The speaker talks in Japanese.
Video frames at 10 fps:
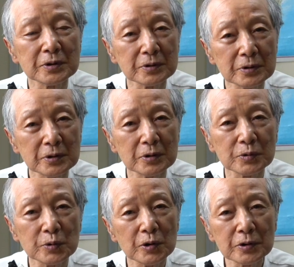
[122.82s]
かな。
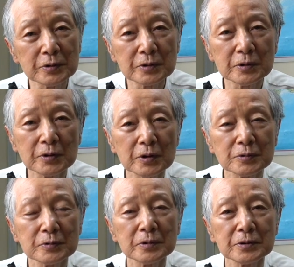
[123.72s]
体が軽
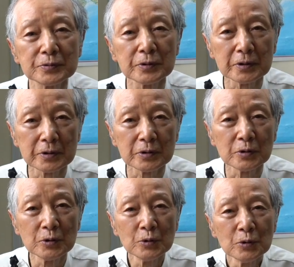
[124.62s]
くなってね、
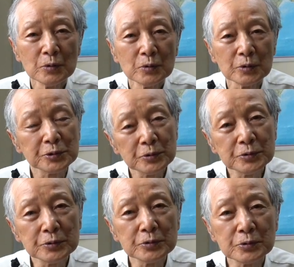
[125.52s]
ひょんひょん
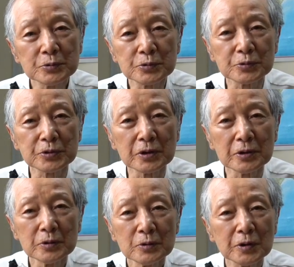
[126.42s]
ひょんとって、
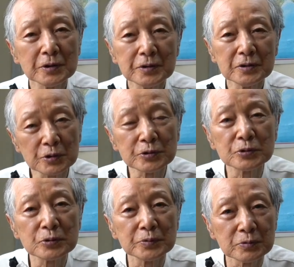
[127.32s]
階段3
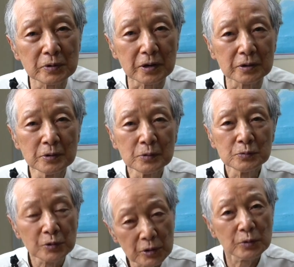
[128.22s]
段飛びぐらい
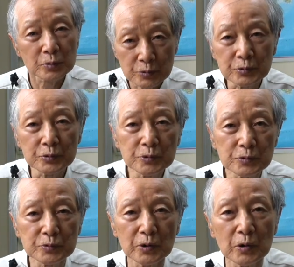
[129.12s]
でね、ひょんひょんひょ
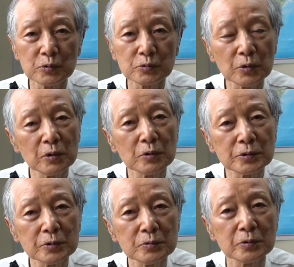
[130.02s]
んと暴
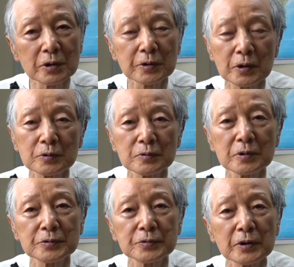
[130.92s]
れるぐらい軽く
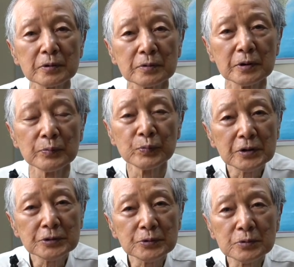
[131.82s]
なったよね。
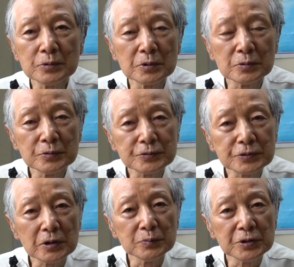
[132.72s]
最初の2
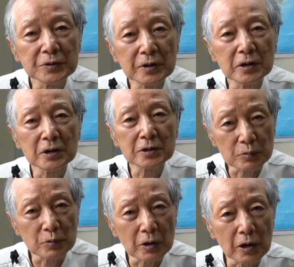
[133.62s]
日3
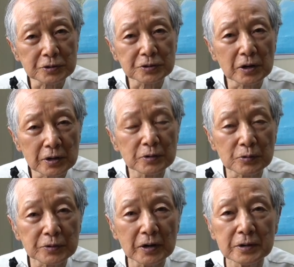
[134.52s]
日は足上げる
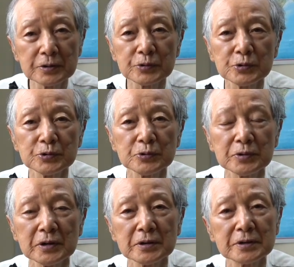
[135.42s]
の大変という状
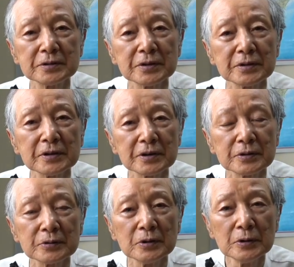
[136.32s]
態だったんだけ
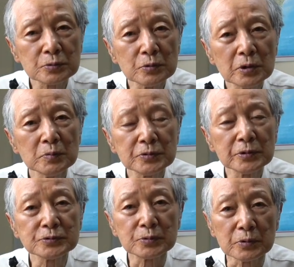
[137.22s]
ど、10日も
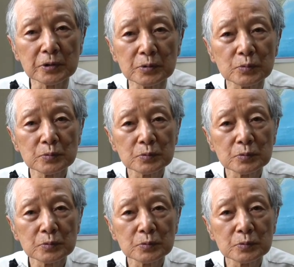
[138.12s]
経つとね、